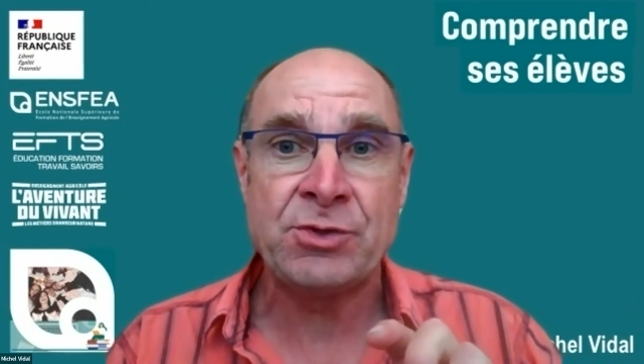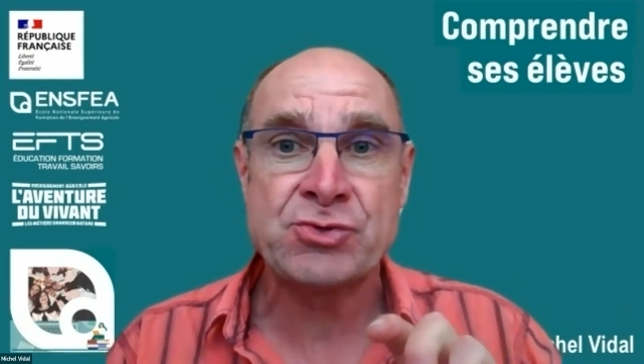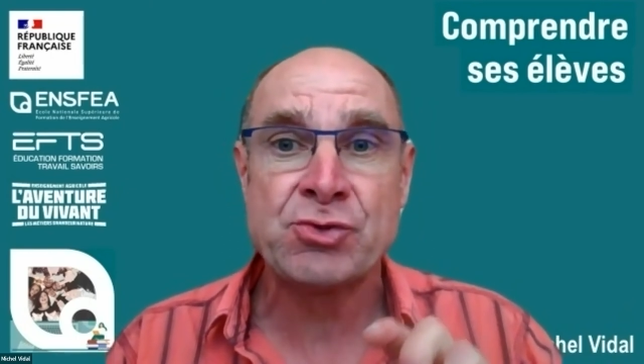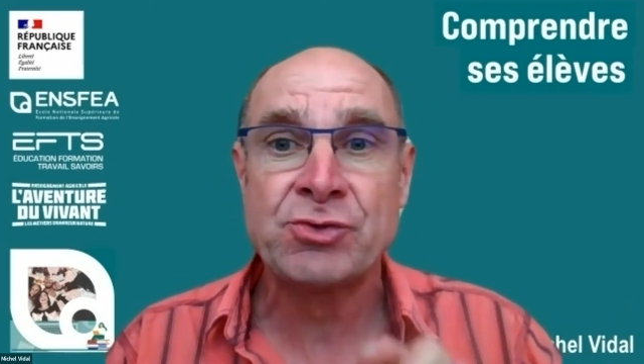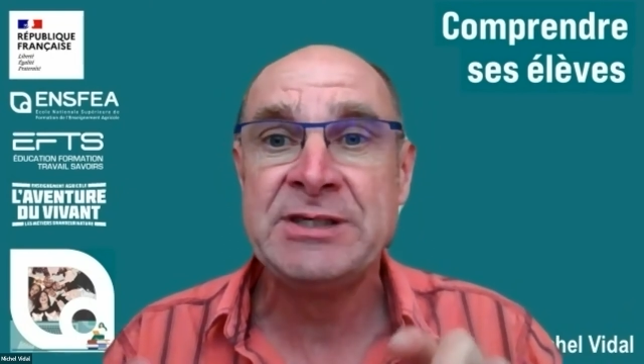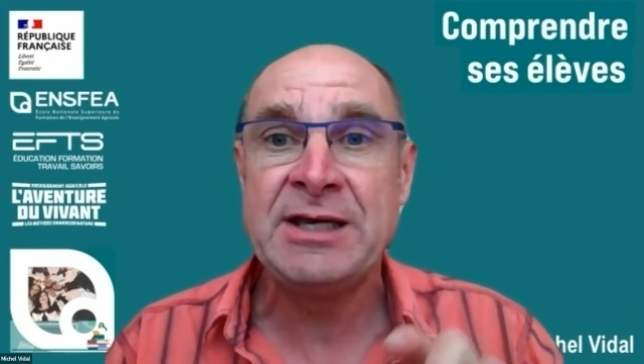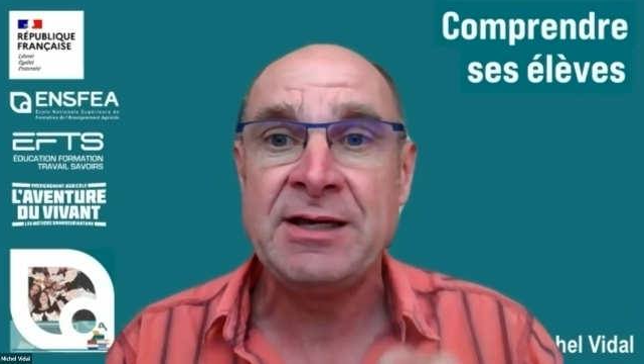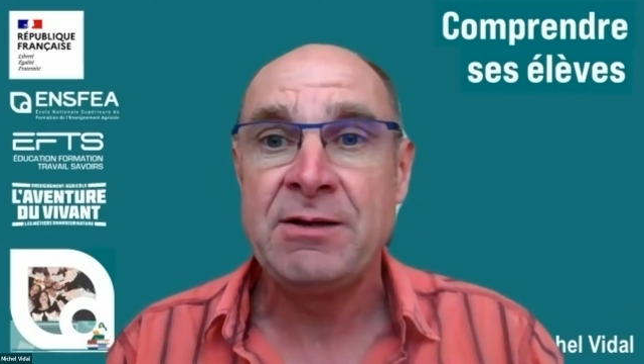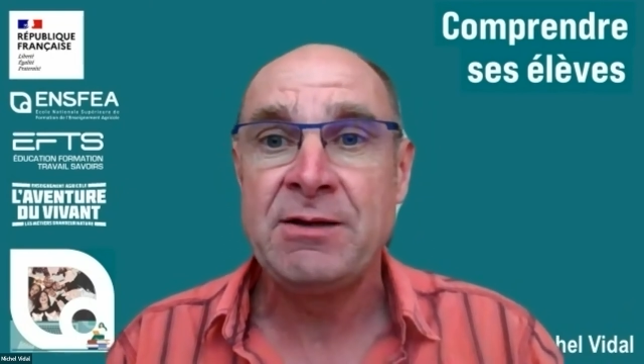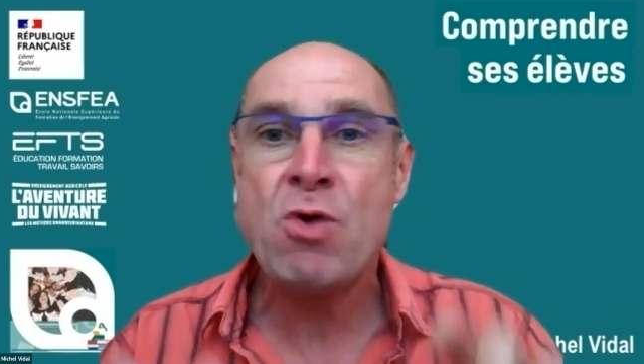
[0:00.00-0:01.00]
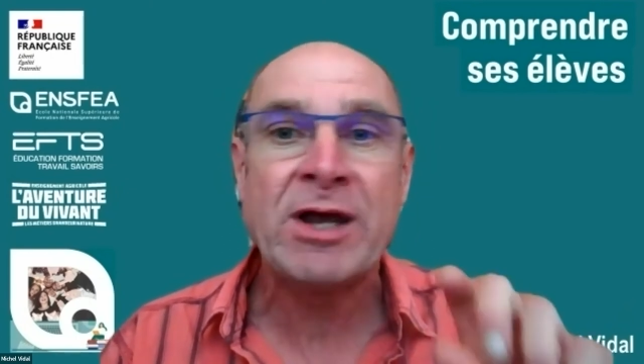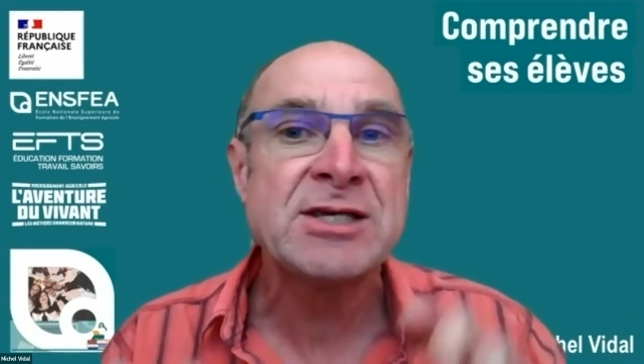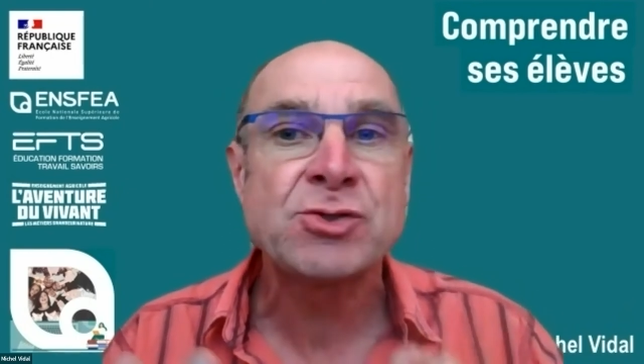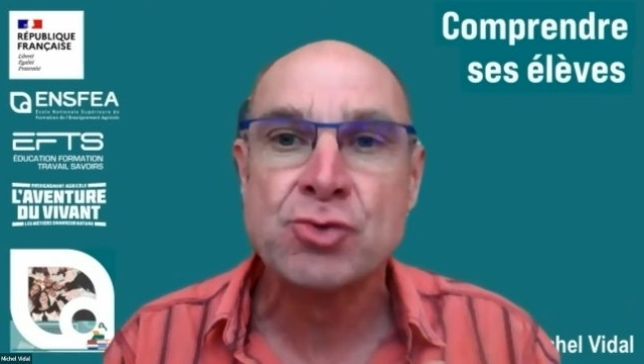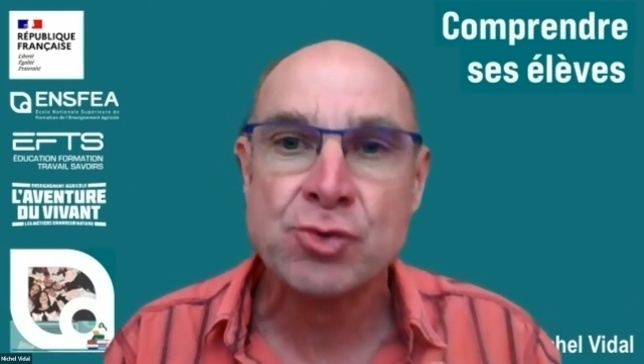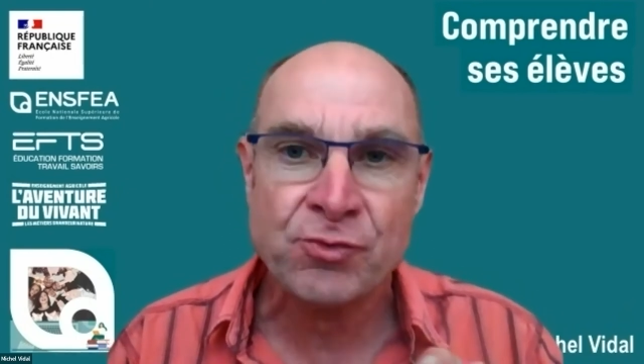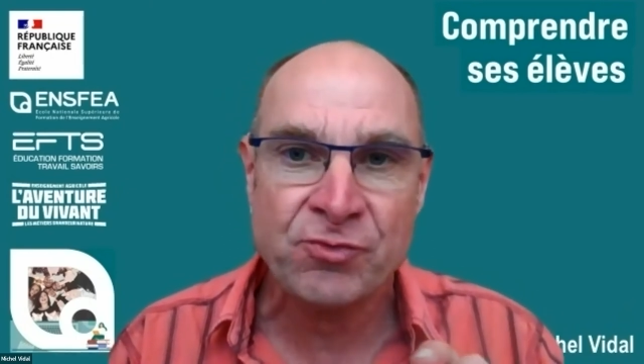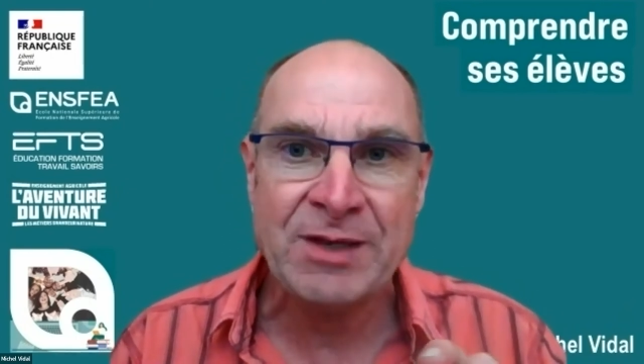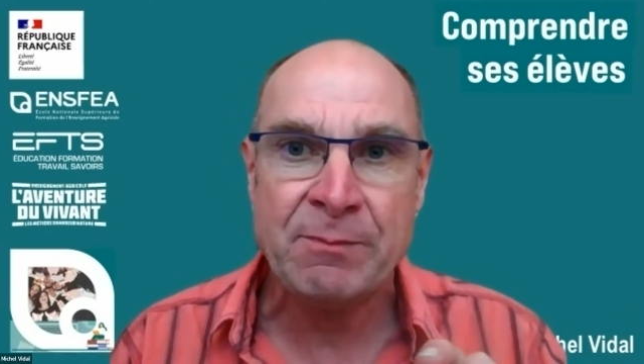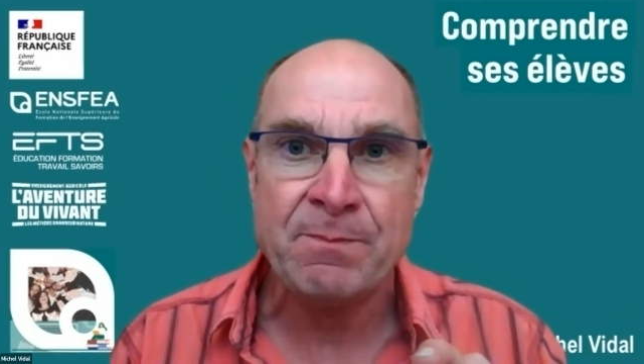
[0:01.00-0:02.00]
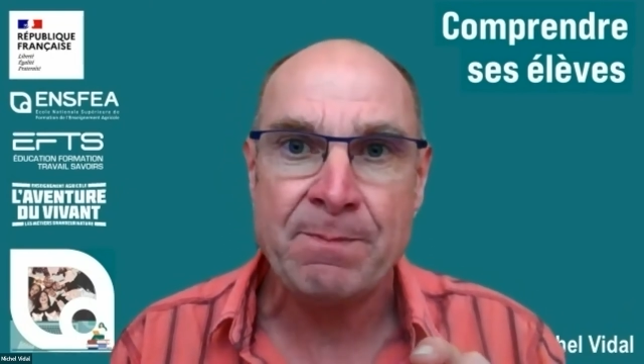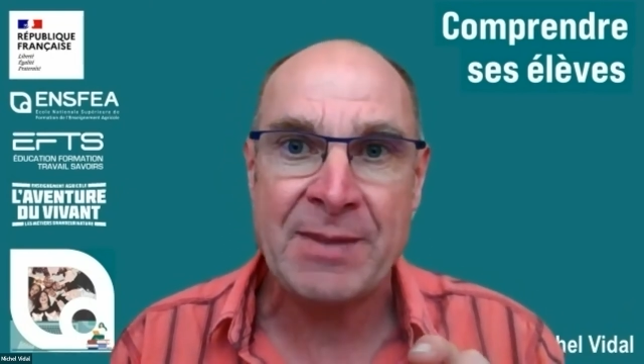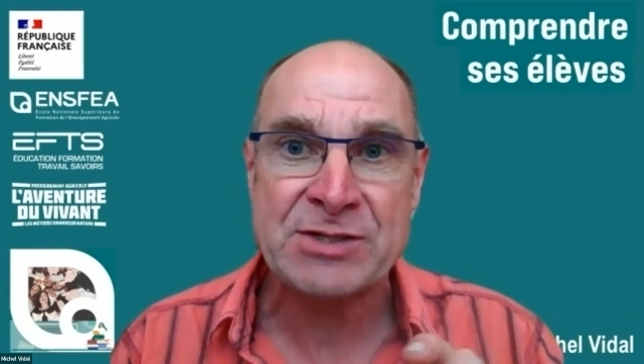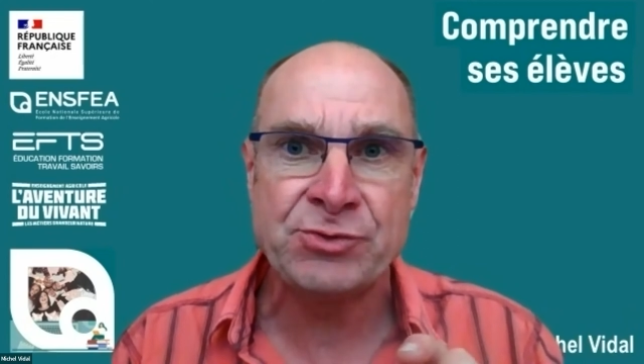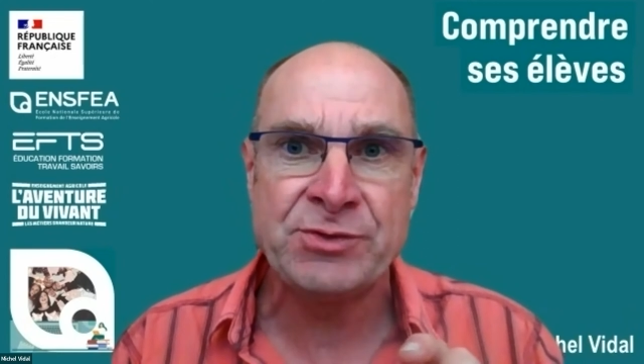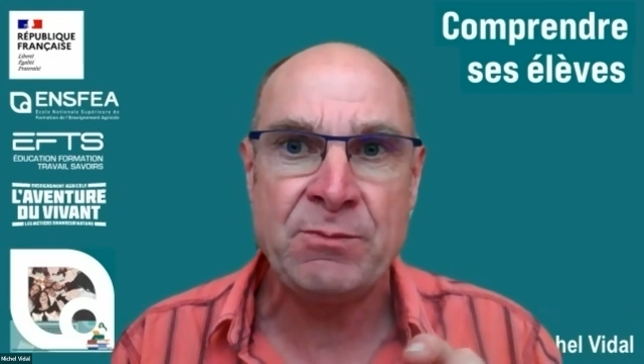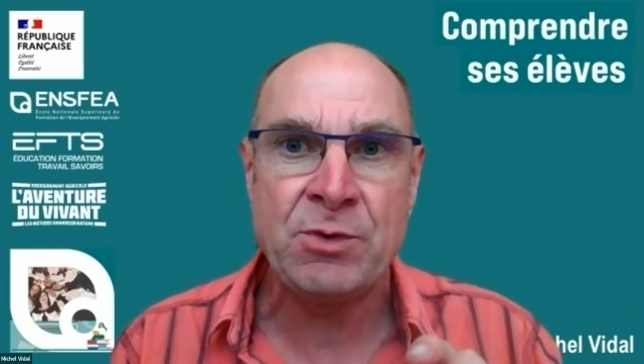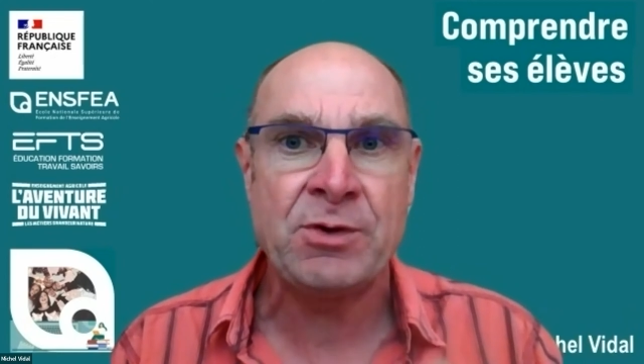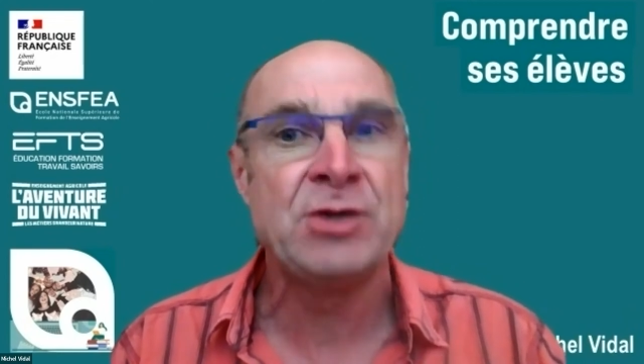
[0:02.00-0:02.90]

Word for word: dans ce qui est, moi, qu'est-ce que je vis personnellement,